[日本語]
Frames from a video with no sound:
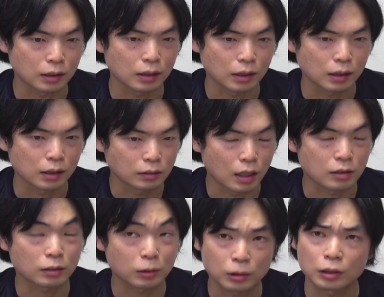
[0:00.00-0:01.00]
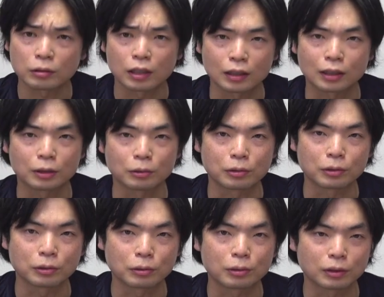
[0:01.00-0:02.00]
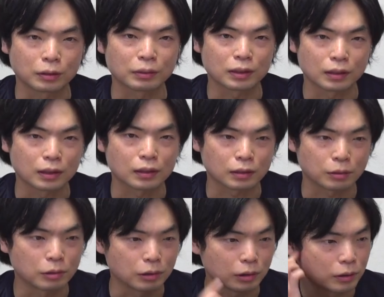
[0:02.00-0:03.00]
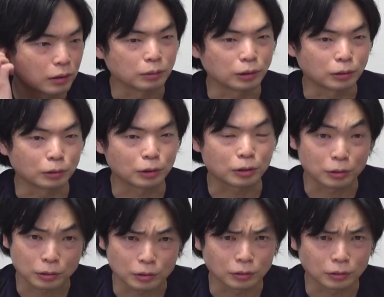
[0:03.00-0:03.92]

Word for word: てあの時は記憶残ってますねすごいもうどうしよ